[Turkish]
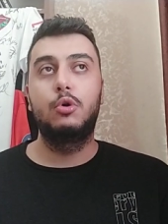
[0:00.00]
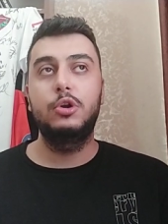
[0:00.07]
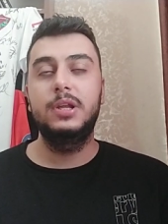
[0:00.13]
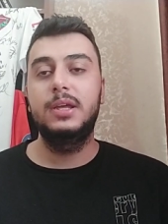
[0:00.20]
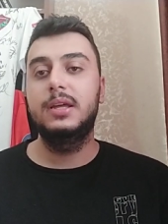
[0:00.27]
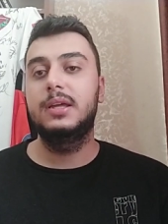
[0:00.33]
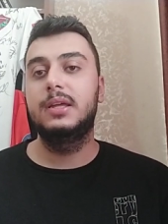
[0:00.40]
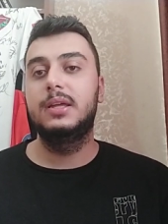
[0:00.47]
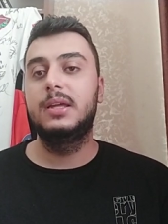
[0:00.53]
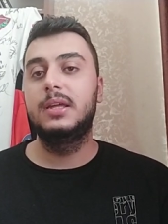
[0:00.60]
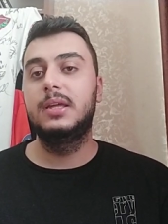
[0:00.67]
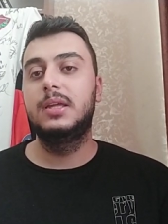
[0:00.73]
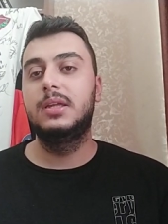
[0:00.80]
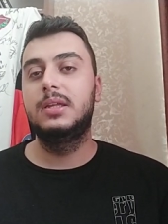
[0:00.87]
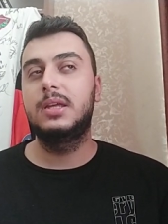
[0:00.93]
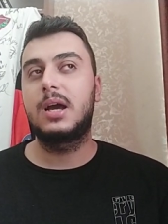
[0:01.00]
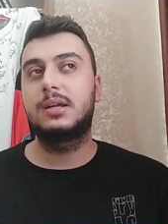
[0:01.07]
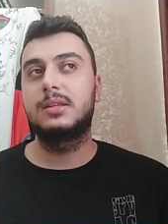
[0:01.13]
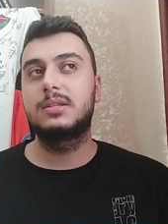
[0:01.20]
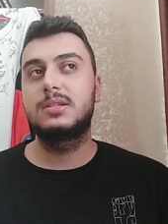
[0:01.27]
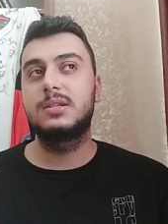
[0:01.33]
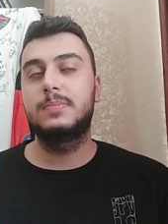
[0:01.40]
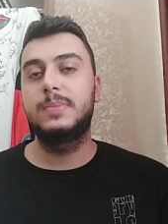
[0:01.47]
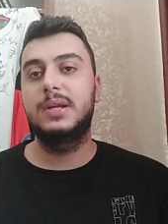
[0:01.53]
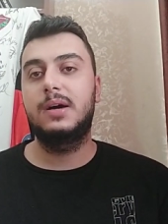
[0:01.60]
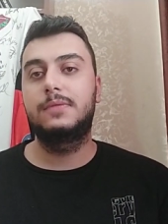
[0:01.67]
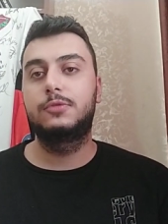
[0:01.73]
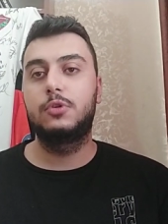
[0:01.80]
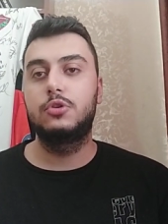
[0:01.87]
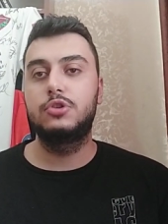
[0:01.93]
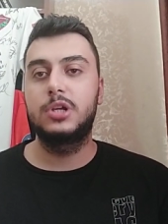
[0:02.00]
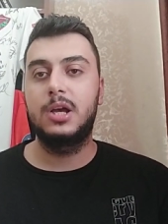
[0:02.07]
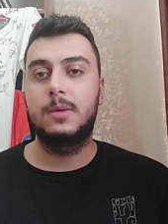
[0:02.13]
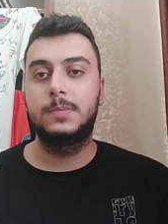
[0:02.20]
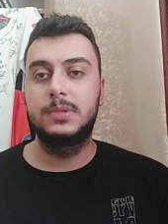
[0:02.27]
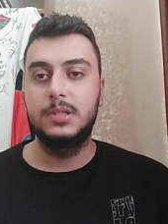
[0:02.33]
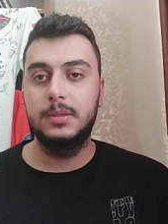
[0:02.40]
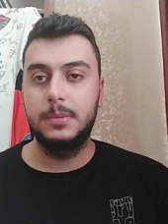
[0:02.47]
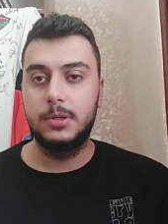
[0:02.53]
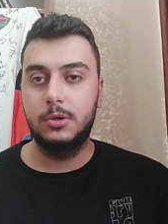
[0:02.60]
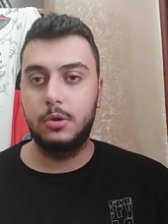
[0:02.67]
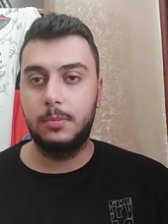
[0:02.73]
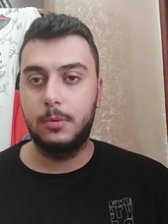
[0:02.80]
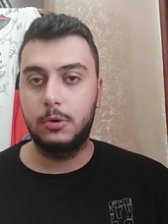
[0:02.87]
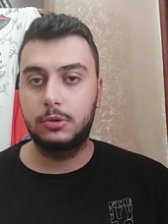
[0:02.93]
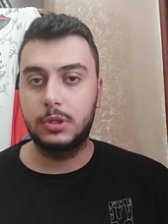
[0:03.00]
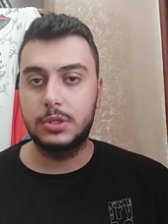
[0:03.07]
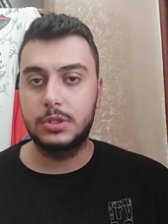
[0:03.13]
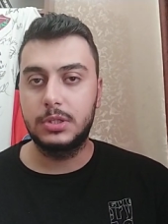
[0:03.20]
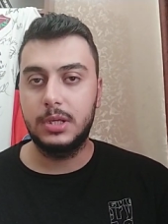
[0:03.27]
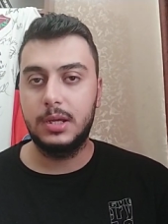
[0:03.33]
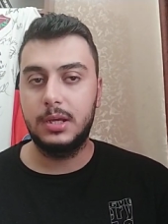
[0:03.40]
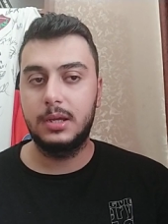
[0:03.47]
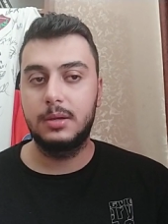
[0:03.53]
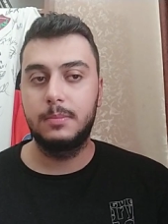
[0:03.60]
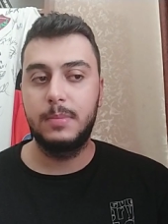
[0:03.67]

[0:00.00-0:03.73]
Boni yaklaşık bir hafta önce yaptığı bir röportajda